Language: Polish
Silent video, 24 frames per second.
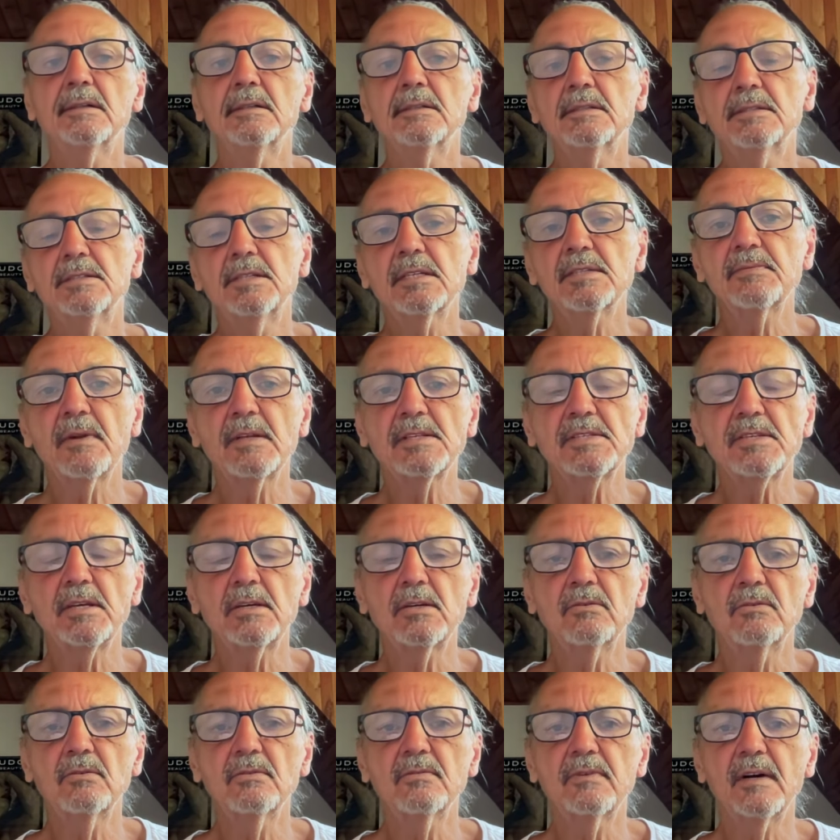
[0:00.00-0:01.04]
nie
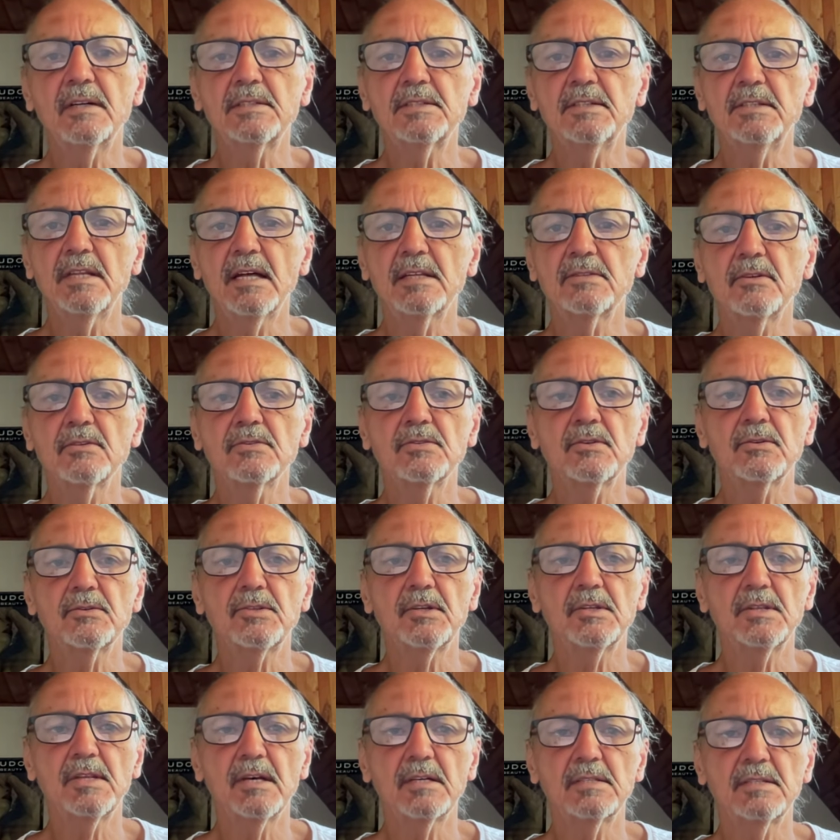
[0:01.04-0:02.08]
zwracają uwagi na to, co
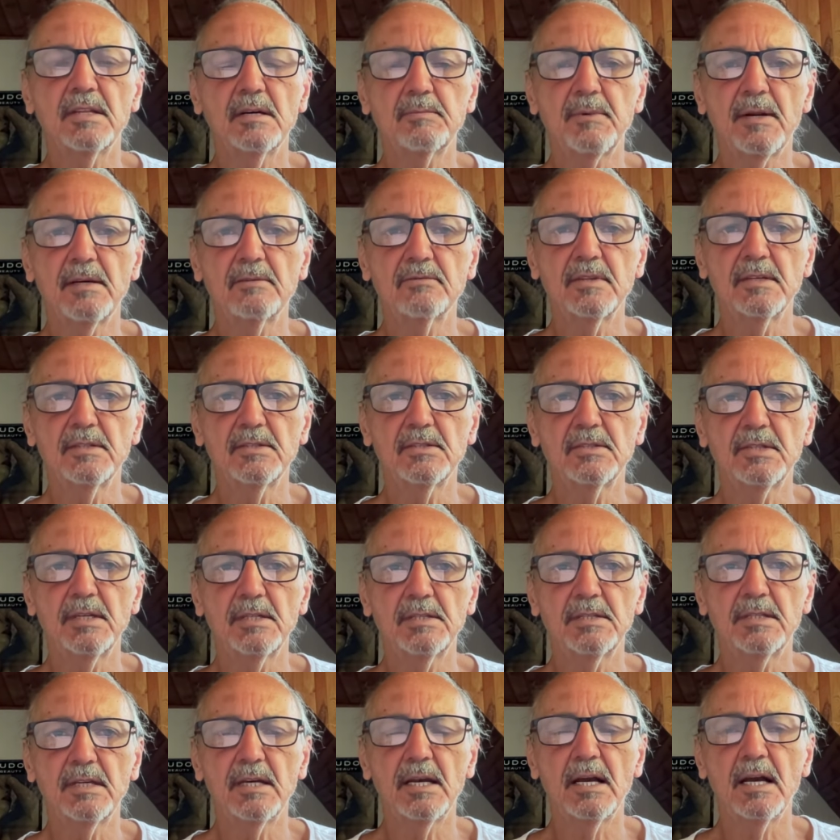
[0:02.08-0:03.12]
się tak naprawdę
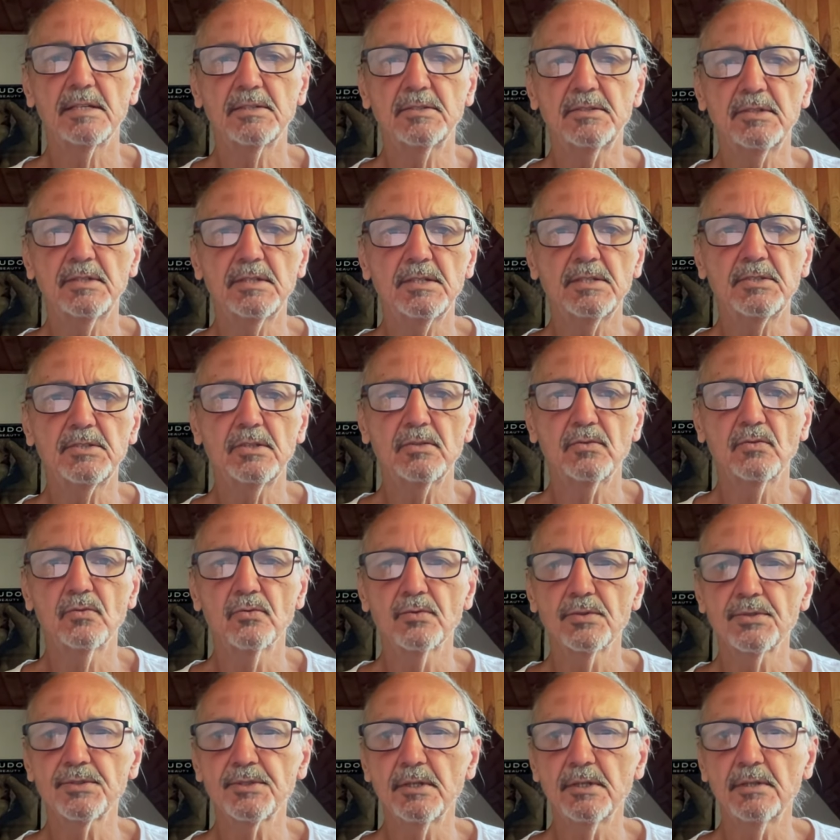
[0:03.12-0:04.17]
dzieje, a dzieje się
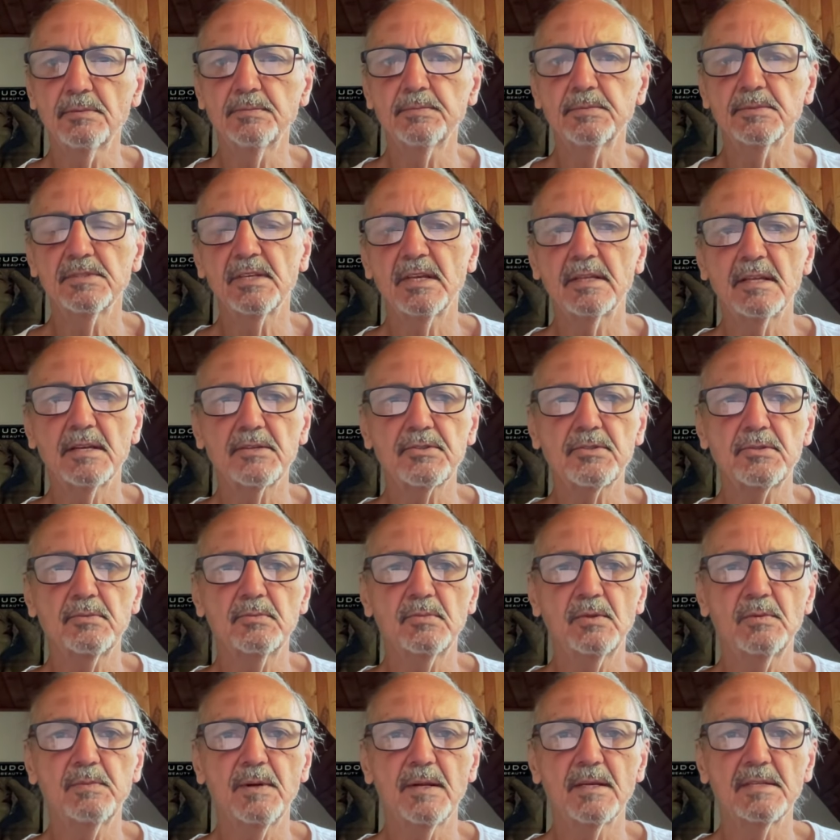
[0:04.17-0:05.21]
dużo za
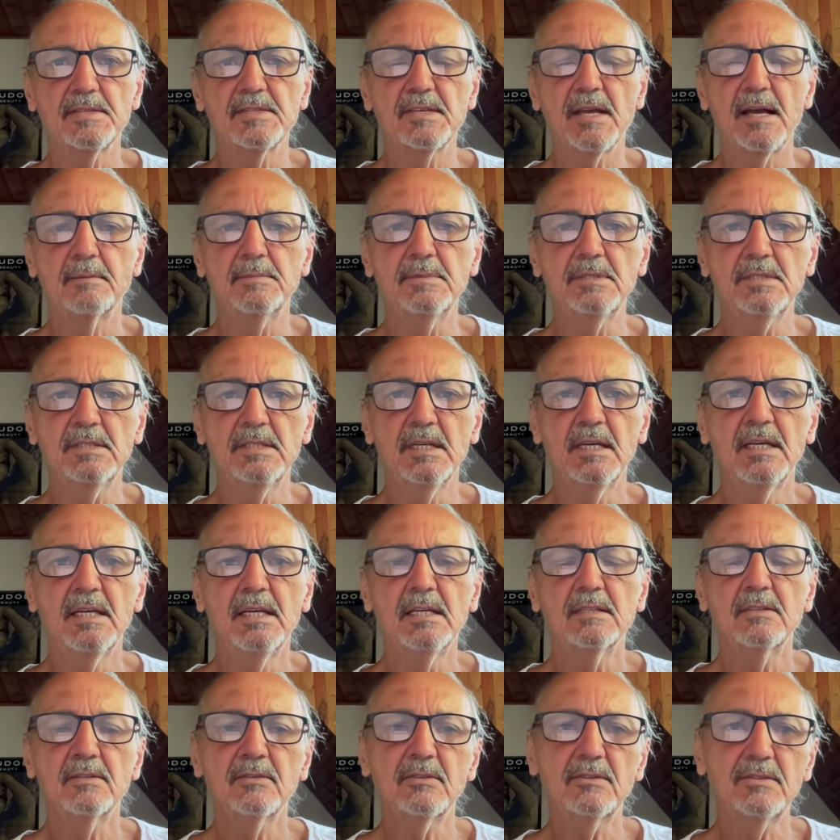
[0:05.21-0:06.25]
naszymi plecami.
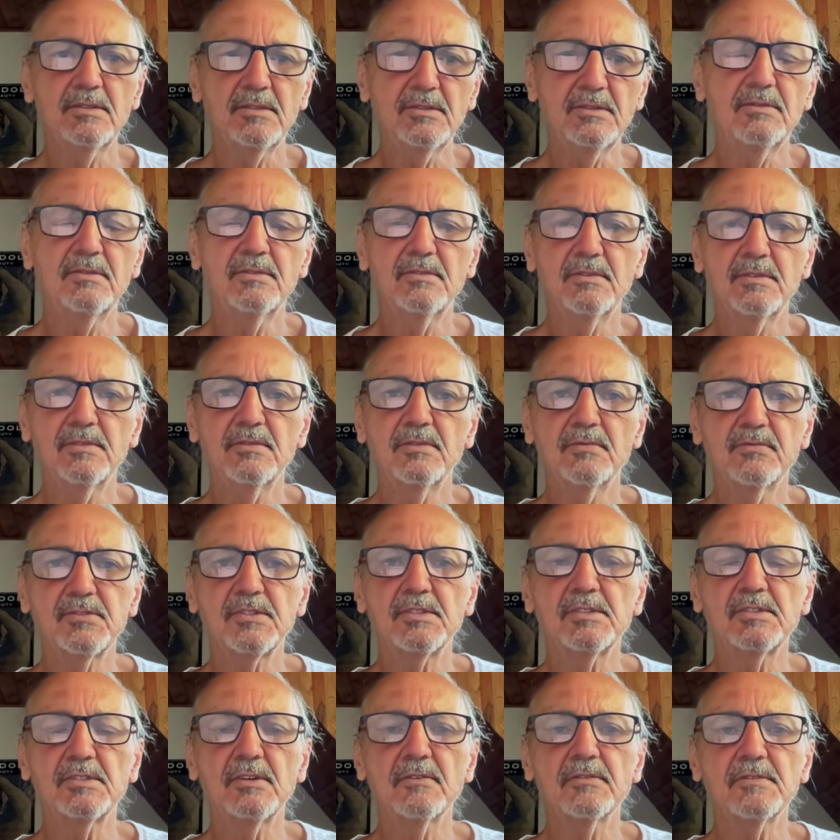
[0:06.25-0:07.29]
No i
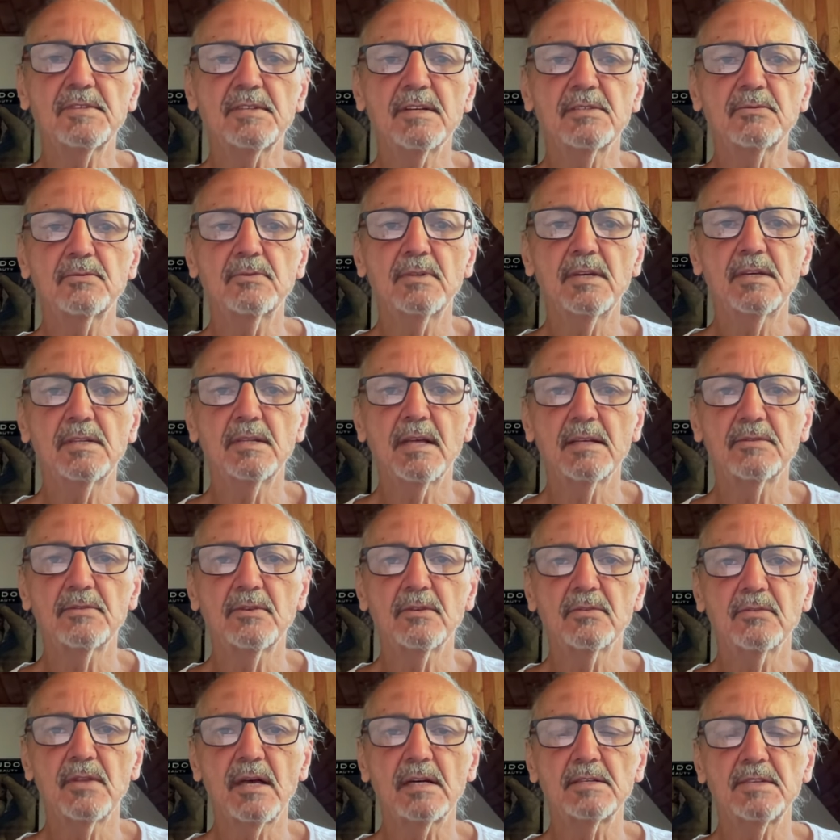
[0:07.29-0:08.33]
wszystko wskazuje na
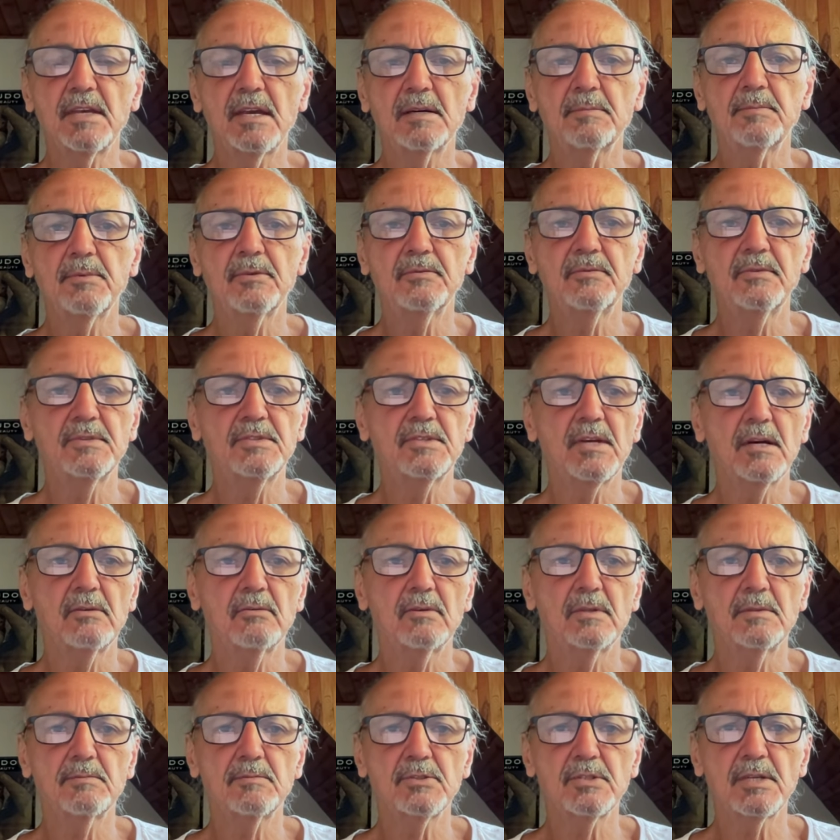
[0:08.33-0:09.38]
to, tak jak
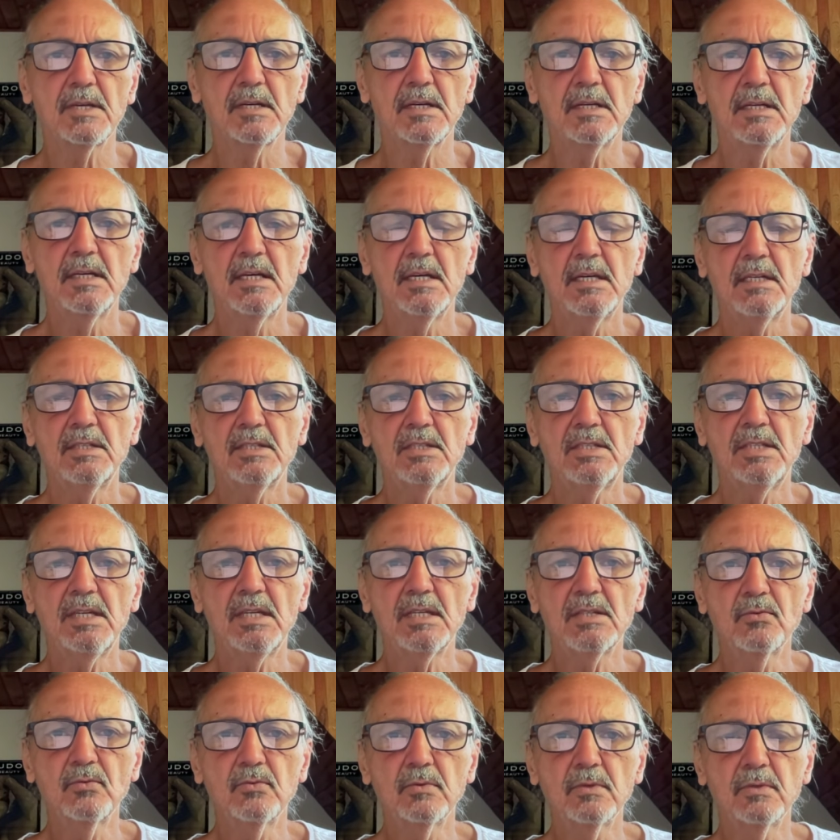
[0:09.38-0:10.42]
powiedziałem, że
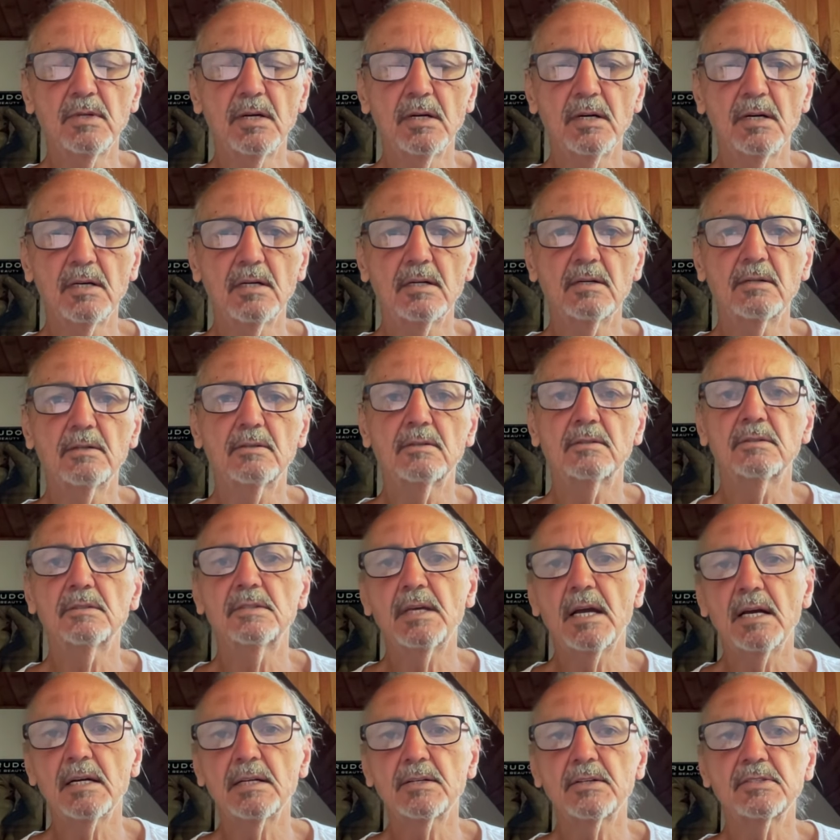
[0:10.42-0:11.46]
niedługo,
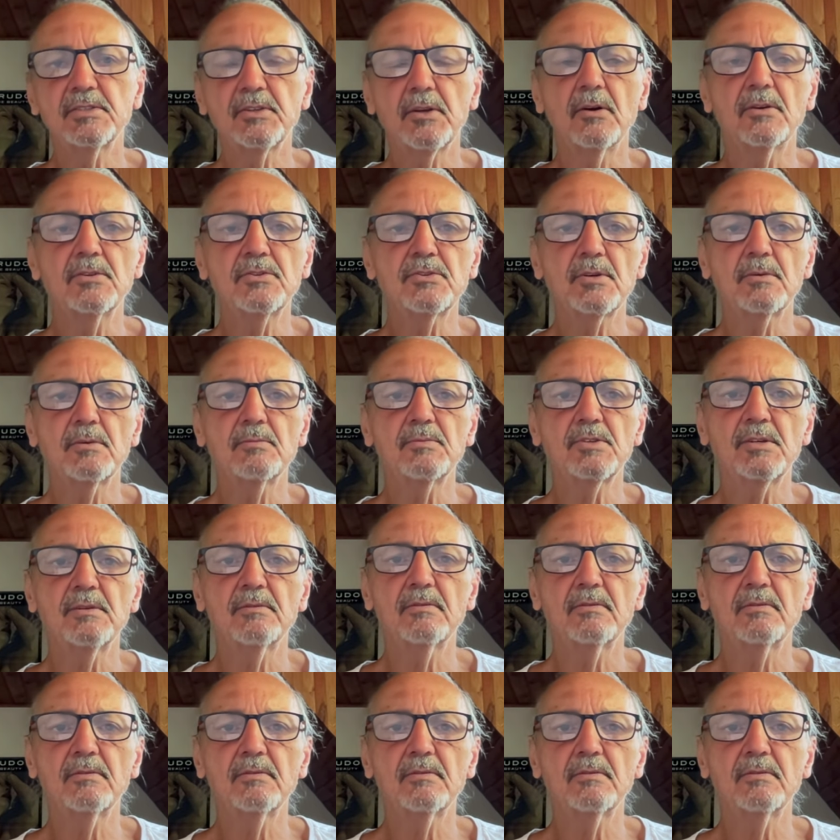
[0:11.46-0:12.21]
jak skończą się